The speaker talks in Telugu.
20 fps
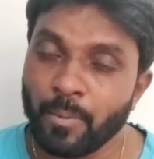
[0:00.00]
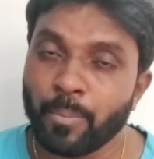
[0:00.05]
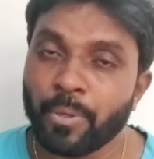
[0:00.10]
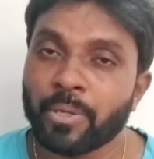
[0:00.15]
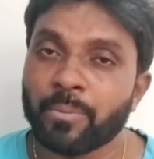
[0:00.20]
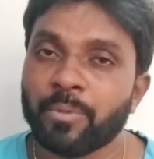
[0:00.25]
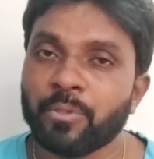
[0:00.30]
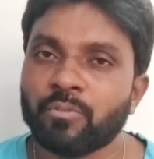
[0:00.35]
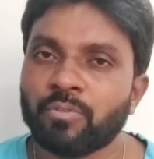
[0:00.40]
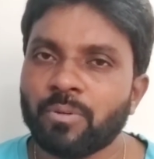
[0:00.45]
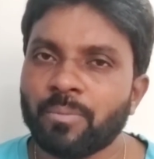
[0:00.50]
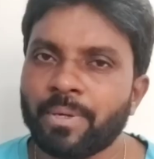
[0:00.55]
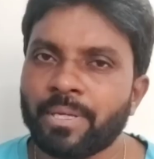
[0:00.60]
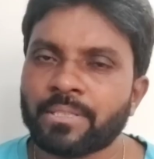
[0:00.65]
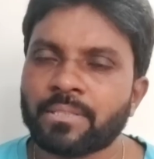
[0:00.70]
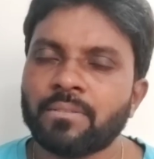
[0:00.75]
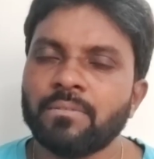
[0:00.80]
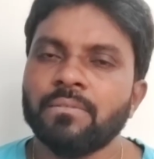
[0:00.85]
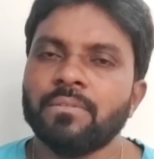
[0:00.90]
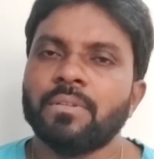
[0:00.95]
ప్రభుత్వం
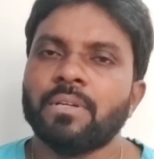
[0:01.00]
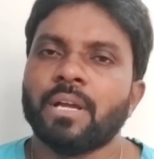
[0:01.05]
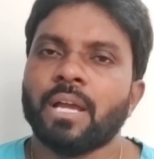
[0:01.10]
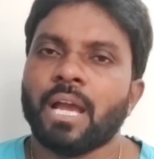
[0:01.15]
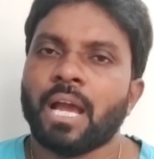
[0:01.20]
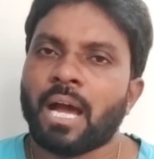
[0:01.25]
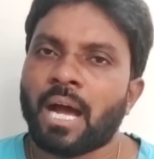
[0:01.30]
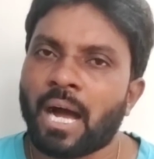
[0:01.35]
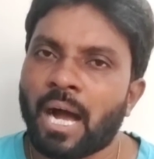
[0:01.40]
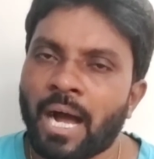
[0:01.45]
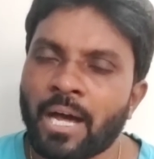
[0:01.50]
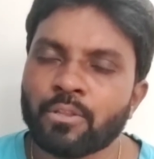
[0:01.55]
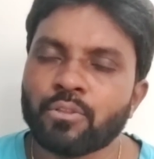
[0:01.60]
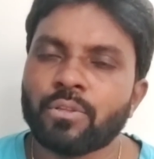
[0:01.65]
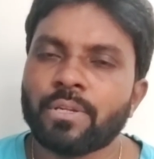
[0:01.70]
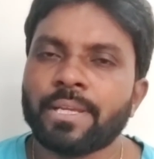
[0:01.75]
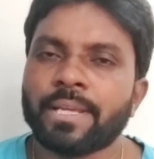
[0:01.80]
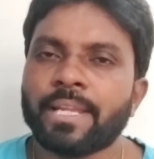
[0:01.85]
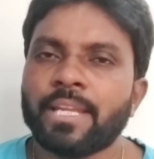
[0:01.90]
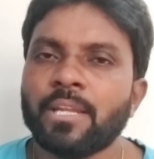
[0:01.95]
మాత్రం
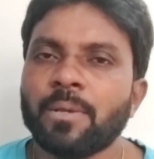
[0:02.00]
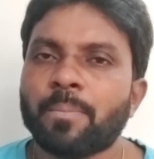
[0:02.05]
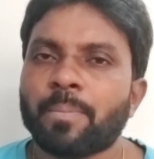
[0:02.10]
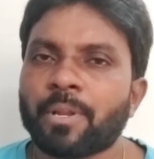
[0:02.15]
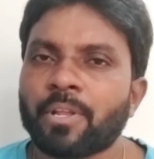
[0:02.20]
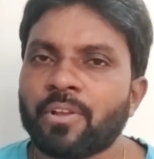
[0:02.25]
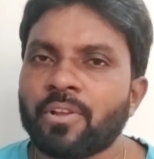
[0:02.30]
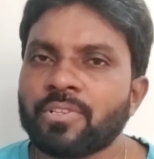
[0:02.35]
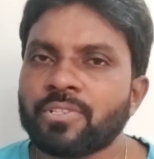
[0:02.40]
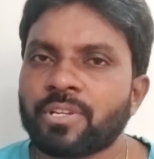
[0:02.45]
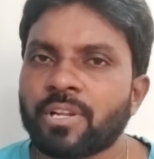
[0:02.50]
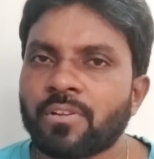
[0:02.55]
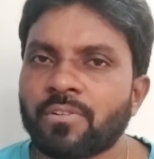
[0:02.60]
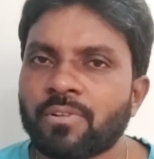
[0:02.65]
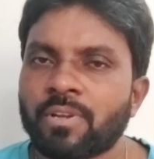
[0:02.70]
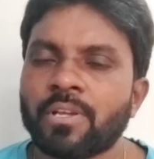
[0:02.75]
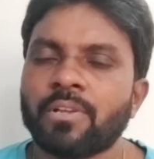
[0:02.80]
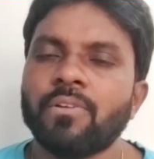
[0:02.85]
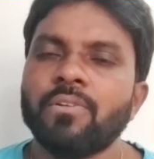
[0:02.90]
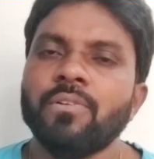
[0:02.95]
అందులో ఎన్ని ప్రయోజనాలు
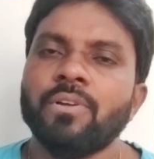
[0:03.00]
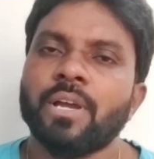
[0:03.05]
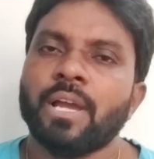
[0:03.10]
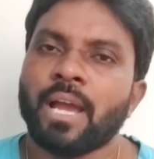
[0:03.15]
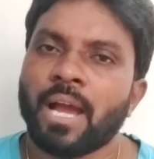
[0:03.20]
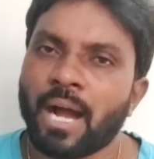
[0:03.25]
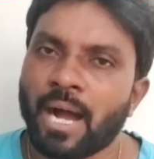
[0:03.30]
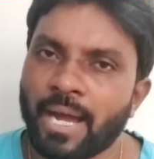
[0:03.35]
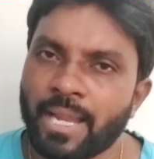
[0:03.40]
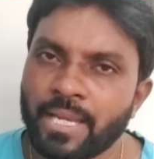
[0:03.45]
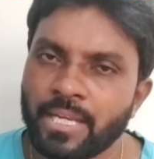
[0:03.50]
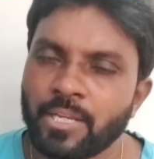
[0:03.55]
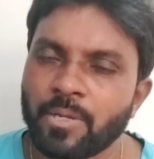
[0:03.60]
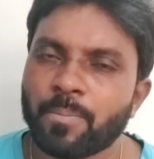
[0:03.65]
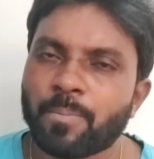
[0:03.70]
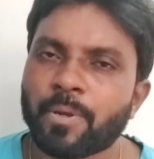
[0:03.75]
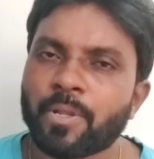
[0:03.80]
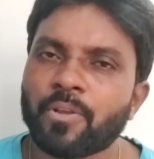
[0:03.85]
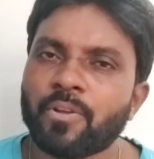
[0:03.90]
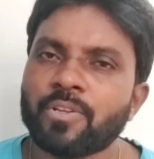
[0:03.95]
ఉన్నాయో అన్ని
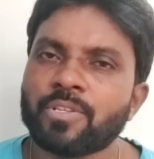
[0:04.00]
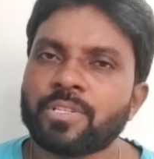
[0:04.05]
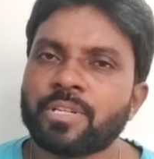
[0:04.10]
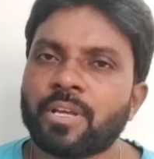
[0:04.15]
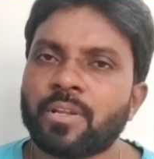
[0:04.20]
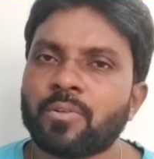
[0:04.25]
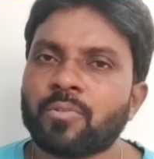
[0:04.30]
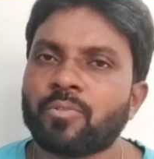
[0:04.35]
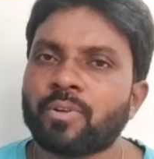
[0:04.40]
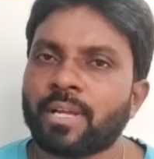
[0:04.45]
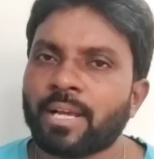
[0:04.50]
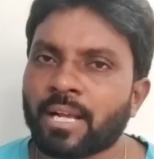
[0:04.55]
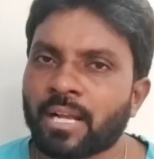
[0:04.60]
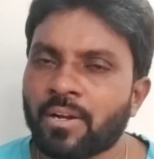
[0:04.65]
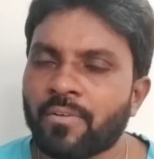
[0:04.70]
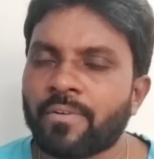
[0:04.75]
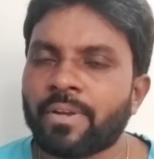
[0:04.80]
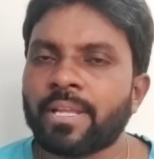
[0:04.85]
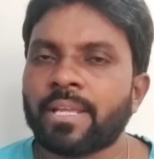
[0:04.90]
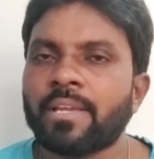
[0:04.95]
ప్రయోజనాలు కూడా
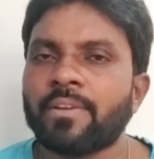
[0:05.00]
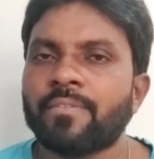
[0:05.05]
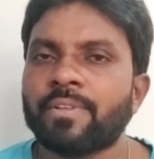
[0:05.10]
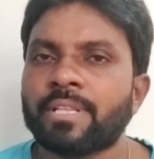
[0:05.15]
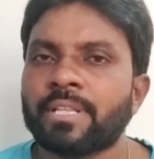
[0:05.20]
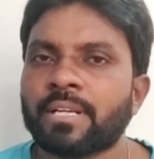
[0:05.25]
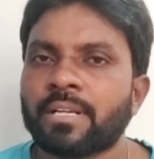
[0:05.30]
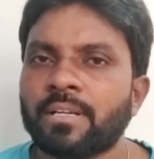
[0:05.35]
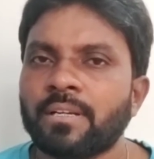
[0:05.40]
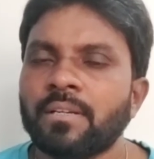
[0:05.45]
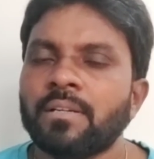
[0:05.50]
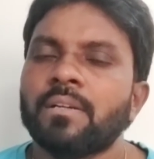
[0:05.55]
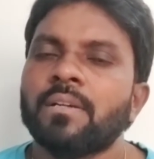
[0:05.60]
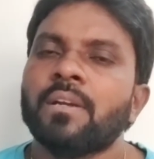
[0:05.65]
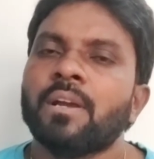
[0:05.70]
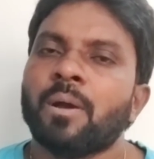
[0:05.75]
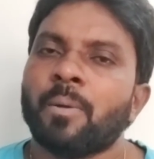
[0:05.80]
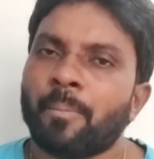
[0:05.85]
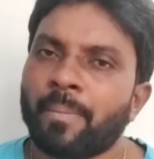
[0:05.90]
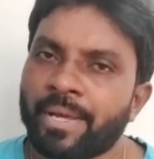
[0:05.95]
కవర్ అయ్యే విధంగా
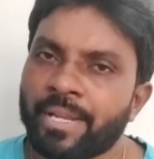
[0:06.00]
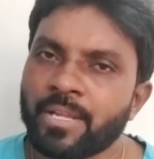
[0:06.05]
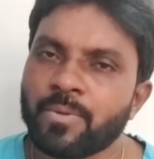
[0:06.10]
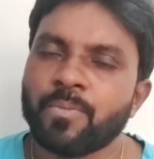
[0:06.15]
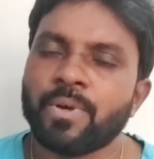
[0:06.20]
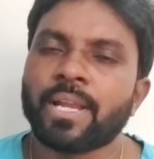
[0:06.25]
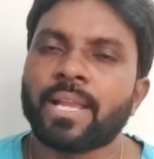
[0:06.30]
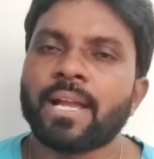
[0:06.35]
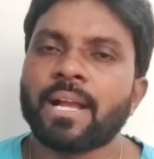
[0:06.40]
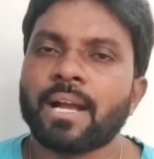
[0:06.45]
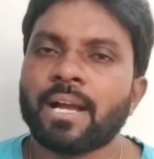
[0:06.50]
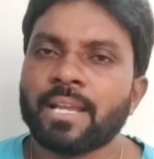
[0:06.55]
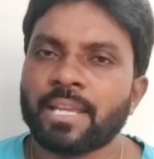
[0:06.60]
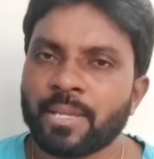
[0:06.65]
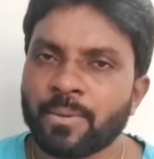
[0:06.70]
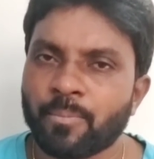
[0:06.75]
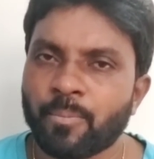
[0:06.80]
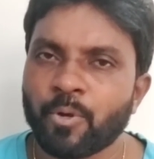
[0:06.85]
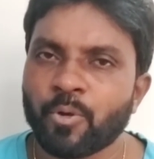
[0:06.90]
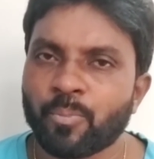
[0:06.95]
మరీ ముఖ్యంగా
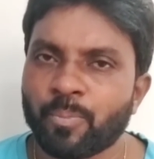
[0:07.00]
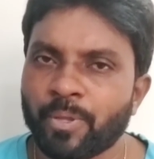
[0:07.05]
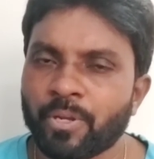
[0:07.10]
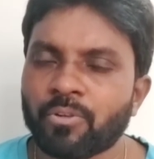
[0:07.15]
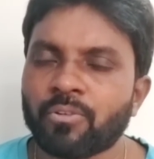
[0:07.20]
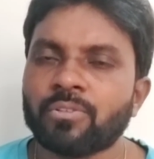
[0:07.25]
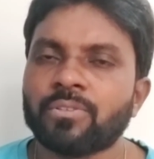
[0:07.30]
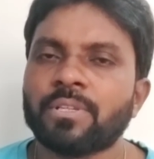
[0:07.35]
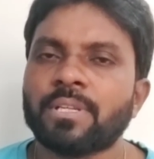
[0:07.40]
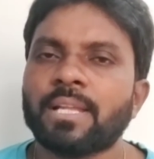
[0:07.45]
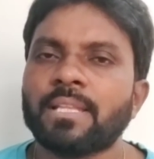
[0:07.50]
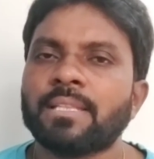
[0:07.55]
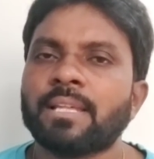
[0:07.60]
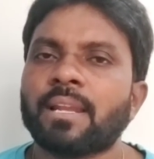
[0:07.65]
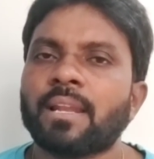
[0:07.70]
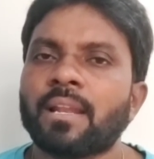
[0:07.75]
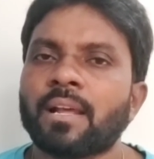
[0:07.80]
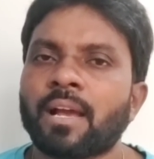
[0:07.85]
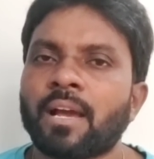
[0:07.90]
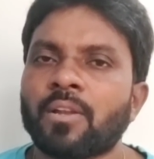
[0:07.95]
ఇప్పుడు పెరుగుతున్న
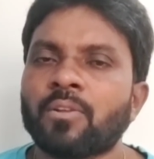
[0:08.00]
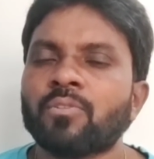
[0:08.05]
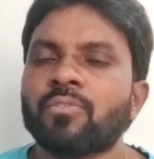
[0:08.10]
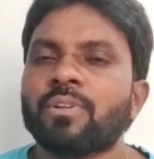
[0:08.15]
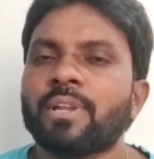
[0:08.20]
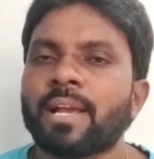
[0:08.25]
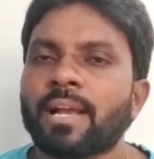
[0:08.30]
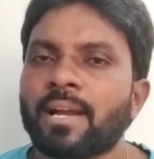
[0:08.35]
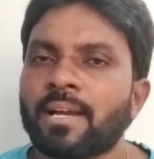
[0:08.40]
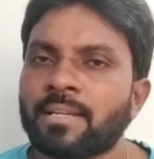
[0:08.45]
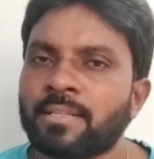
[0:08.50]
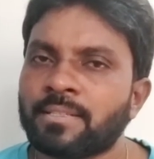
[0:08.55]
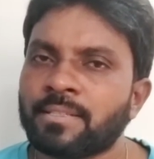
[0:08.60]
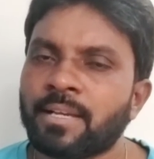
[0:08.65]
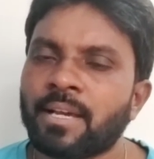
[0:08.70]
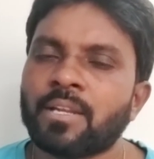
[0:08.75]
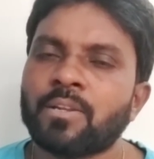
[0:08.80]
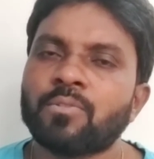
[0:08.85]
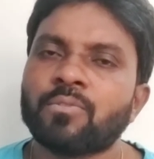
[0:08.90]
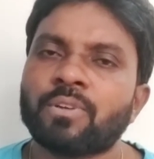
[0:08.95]
ధరలకు అనుగుణంగా
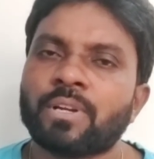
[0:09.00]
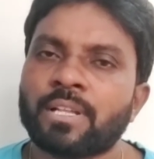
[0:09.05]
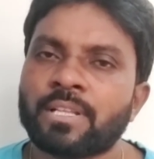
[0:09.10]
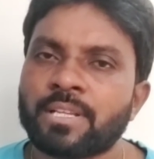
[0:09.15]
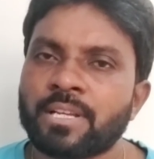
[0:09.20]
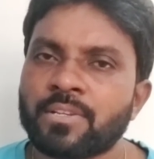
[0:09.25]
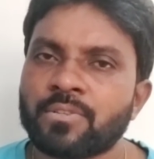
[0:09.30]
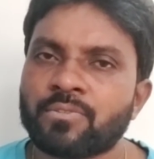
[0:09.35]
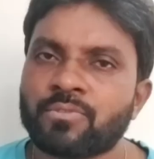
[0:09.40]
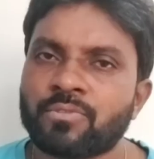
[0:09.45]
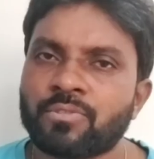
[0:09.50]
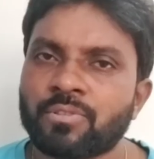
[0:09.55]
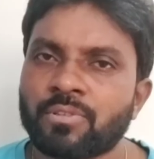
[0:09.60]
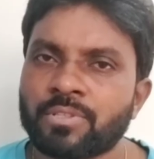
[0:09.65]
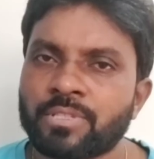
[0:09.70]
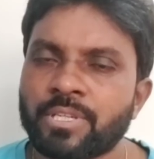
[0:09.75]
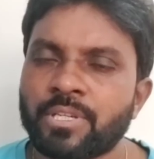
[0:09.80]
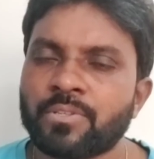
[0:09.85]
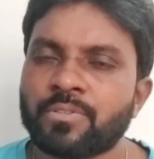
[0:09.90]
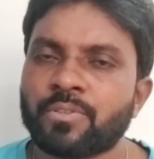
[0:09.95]
డిఆర్ను కూడా
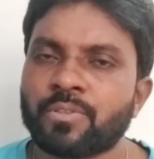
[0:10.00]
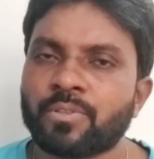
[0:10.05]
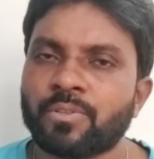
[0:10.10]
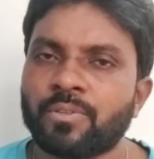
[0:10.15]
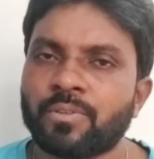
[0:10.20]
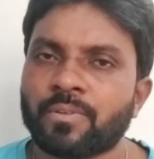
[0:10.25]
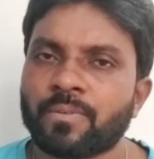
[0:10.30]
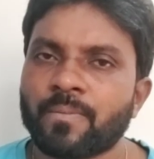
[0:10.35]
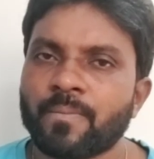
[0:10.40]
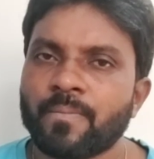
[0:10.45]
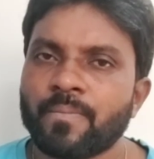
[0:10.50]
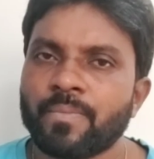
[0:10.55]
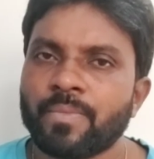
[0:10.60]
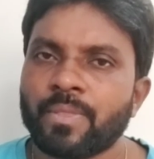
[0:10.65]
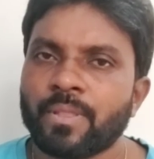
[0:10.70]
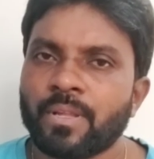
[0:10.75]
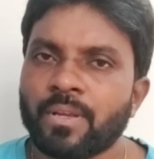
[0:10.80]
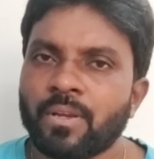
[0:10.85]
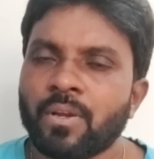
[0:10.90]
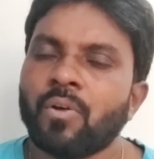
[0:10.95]
చేర్చుతూ
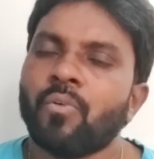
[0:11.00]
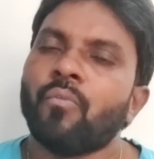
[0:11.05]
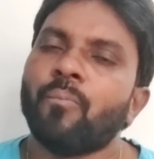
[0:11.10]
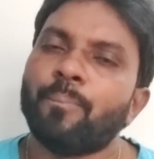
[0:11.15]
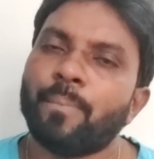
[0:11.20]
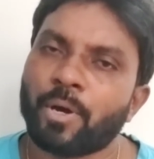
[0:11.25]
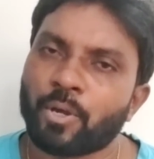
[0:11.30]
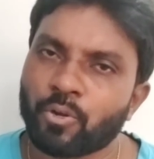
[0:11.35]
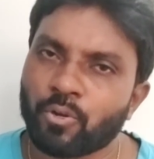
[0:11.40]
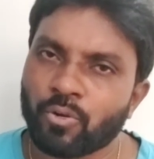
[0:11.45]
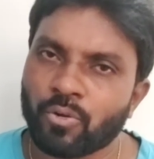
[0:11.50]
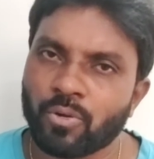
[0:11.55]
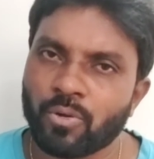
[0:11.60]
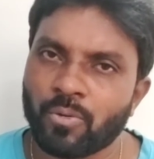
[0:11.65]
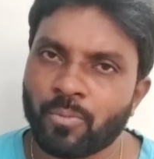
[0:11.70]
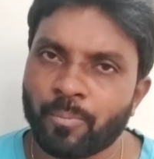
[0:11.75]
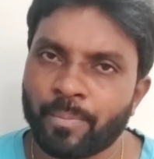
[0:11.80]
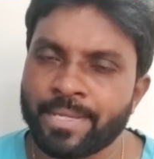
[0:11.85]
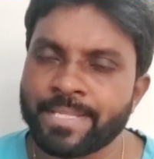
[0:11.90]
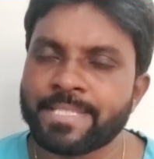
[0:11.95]
మరో
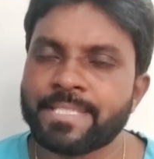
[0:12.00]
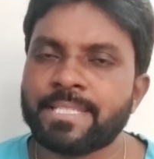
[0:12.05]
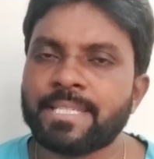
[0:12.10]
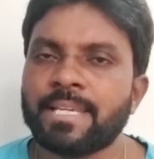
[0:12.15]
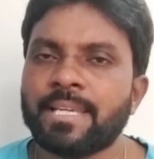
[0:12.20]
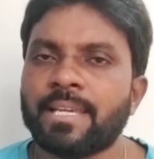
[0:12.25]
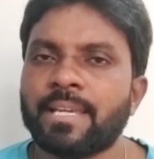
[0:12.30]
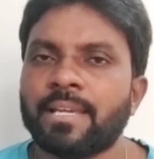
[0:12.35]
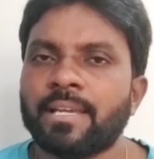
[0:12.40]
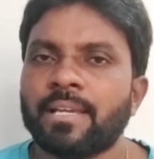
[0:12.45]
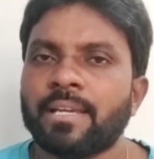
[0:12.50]
మంచి